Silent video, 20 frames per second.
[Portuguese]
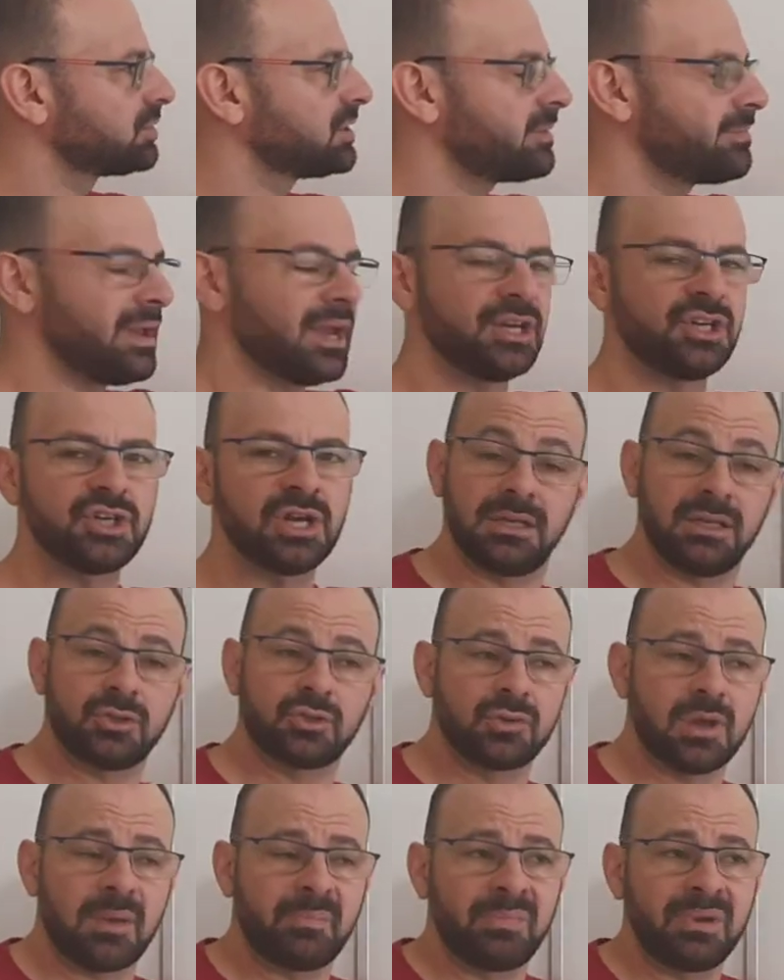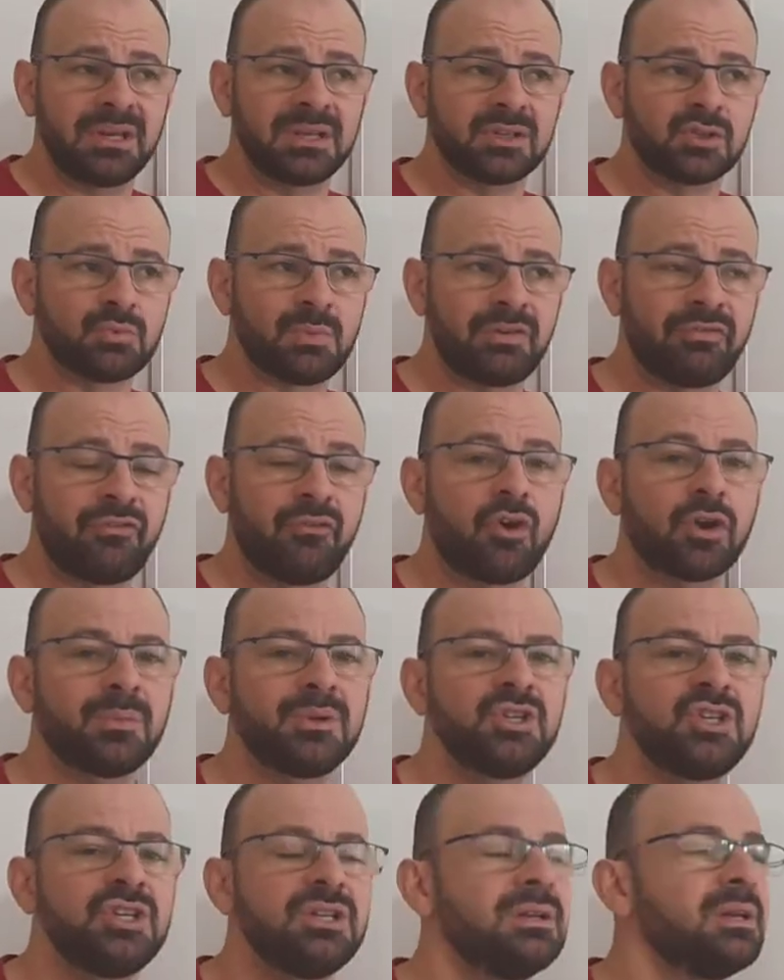da média. Isso é apenas uma forma
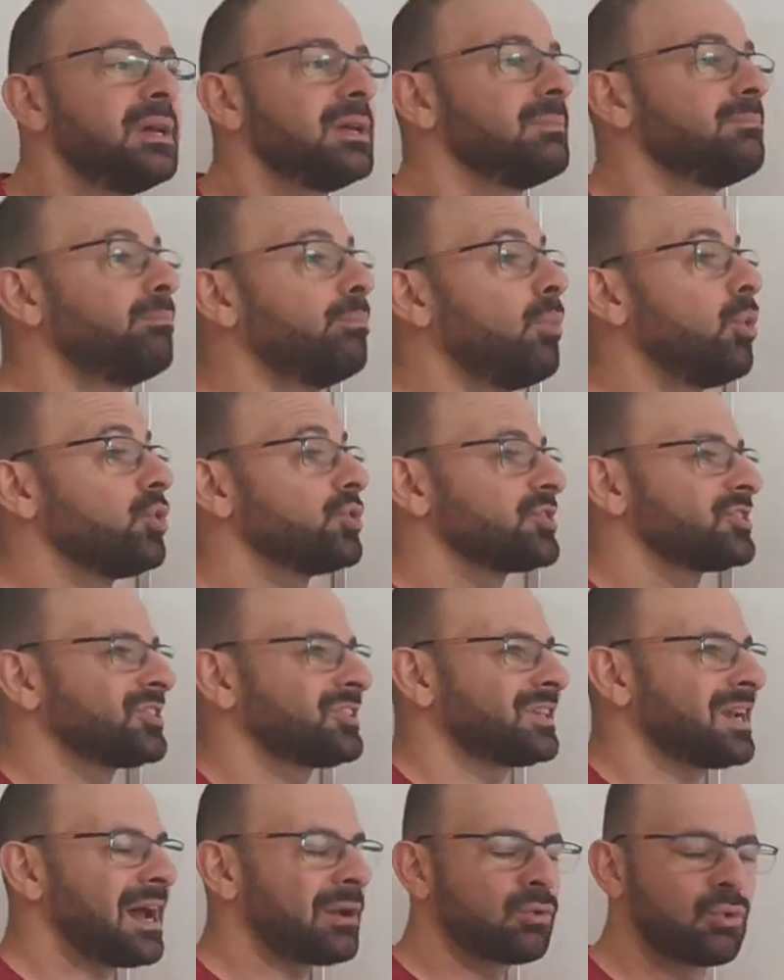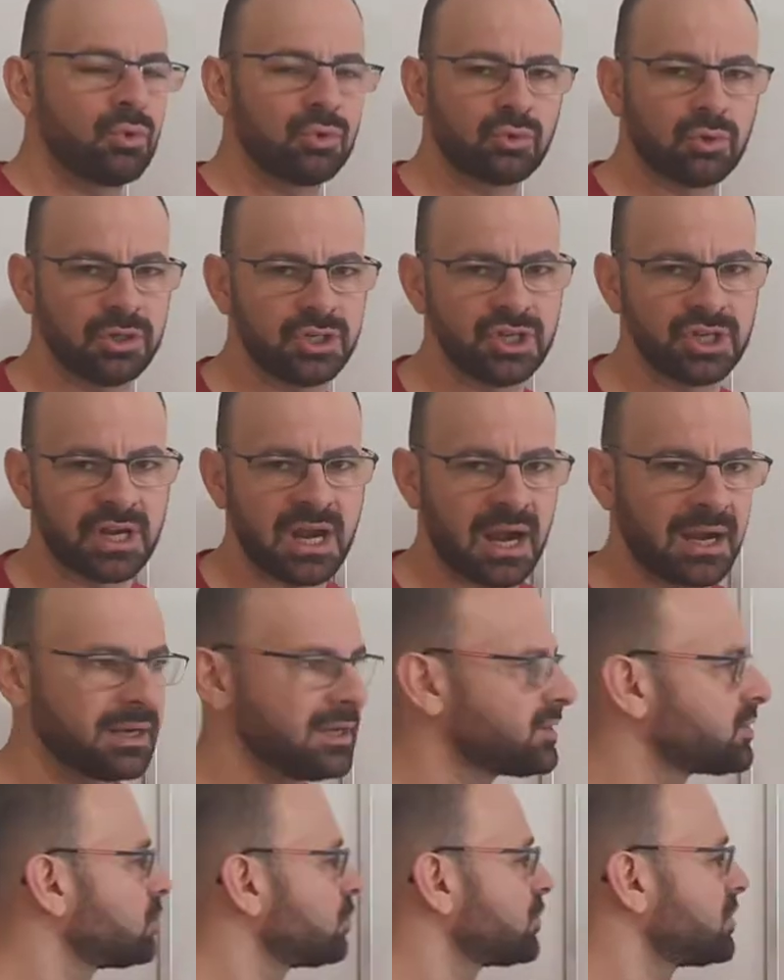de mostrar o controle de carga.
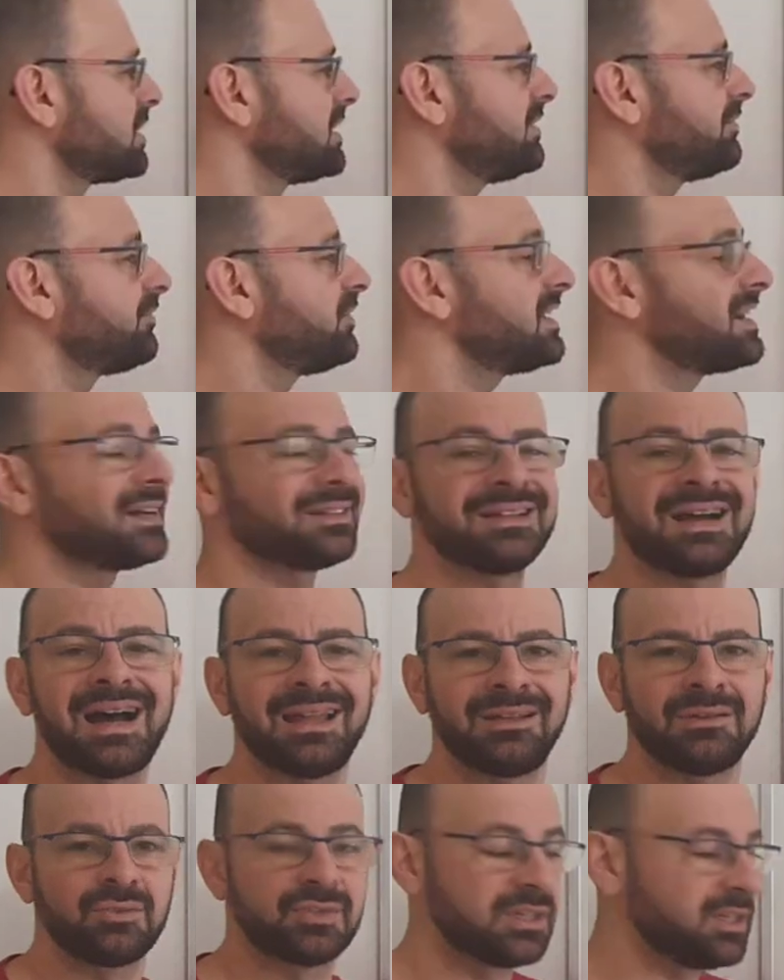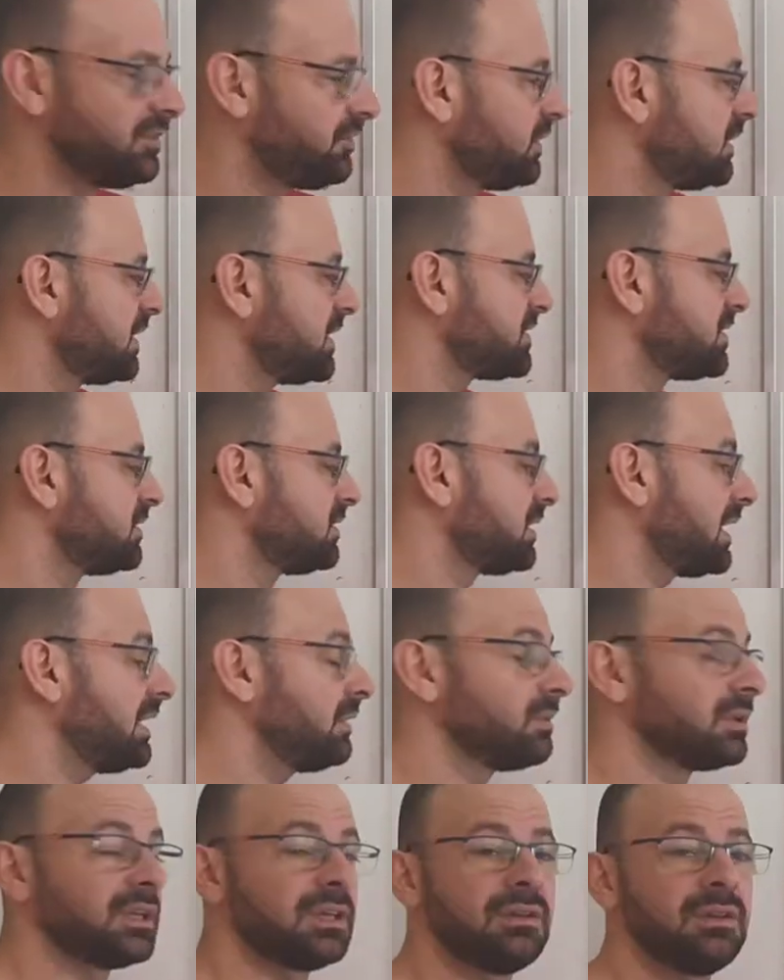Isso não significa nada, não significa que esse
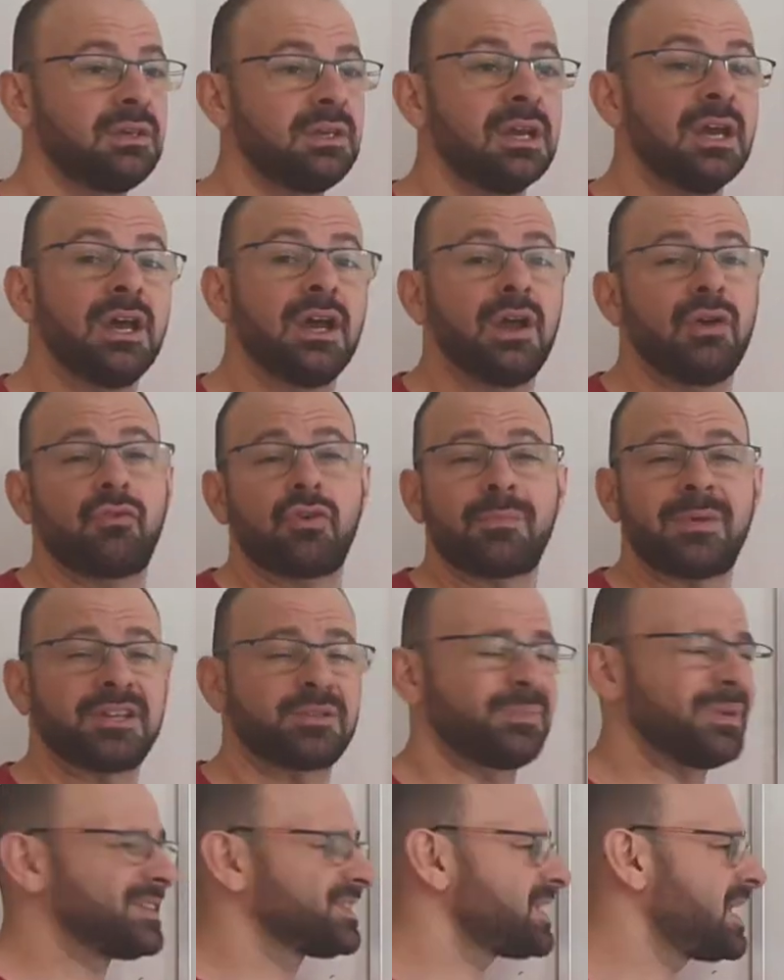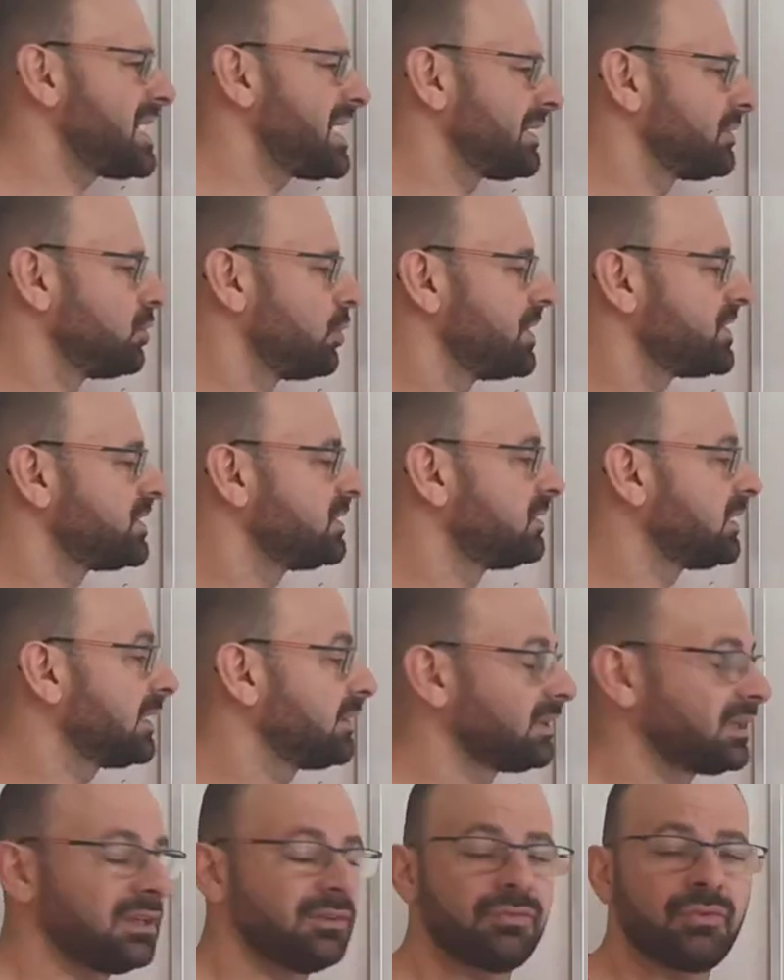treino aqui foi mais pesado ou esse treino
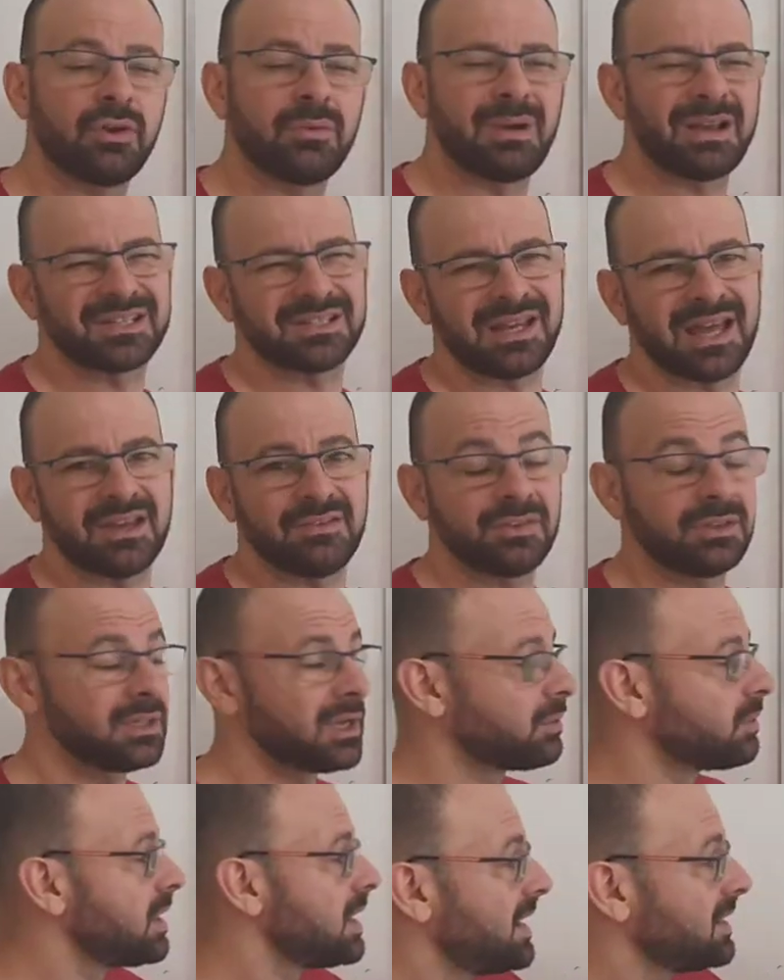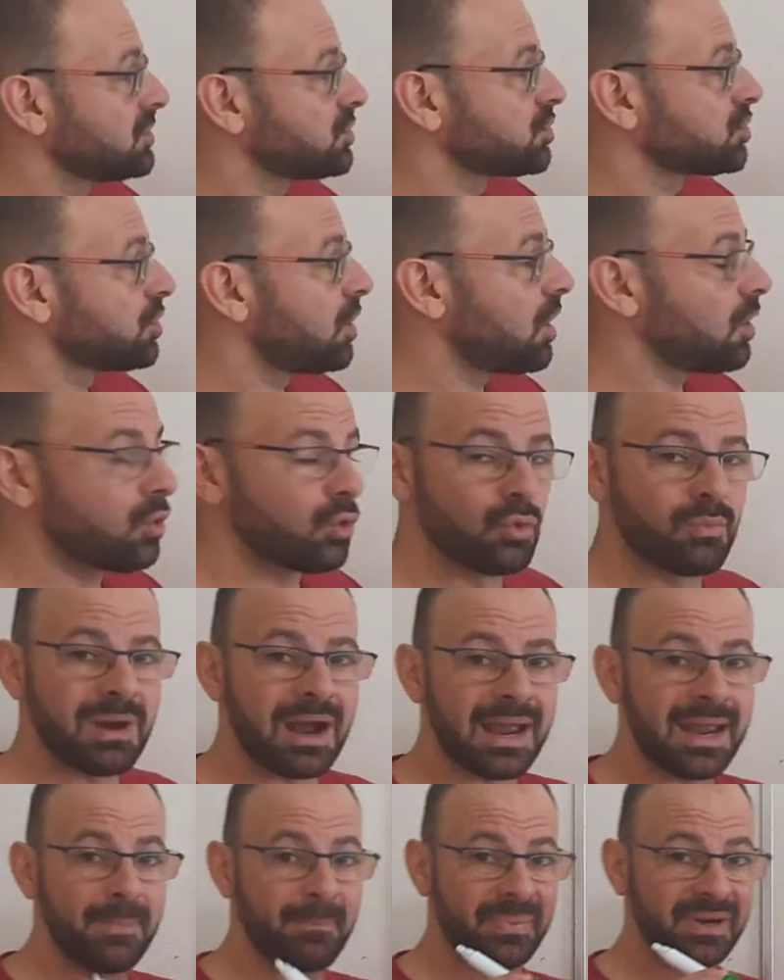aqui foi mais leve. Não, é só uma
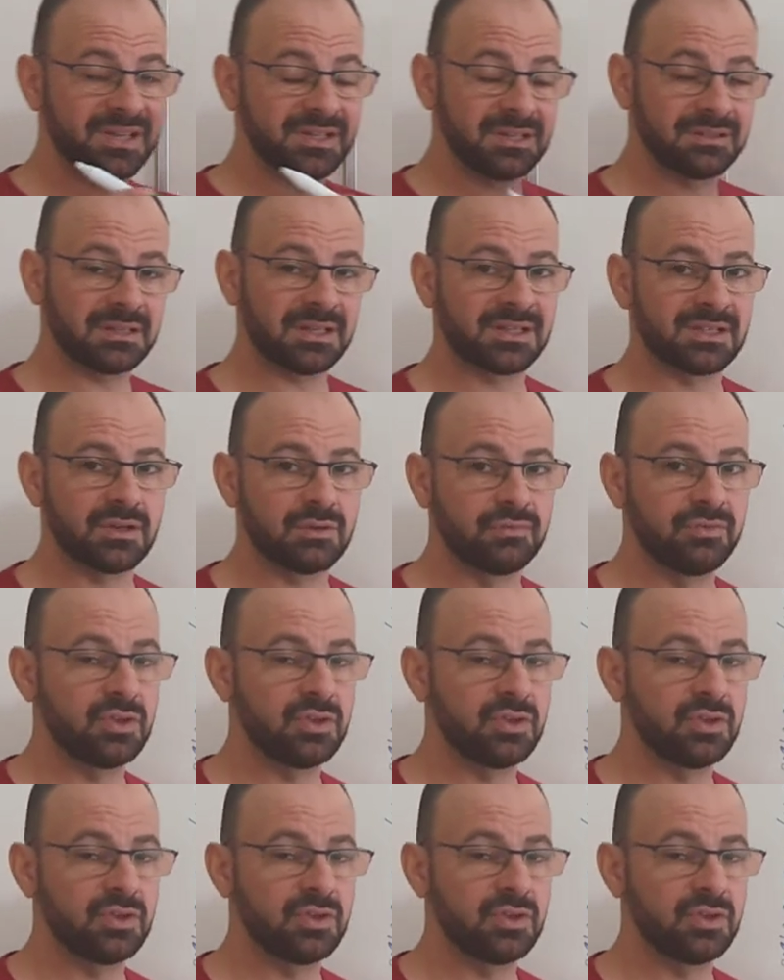representação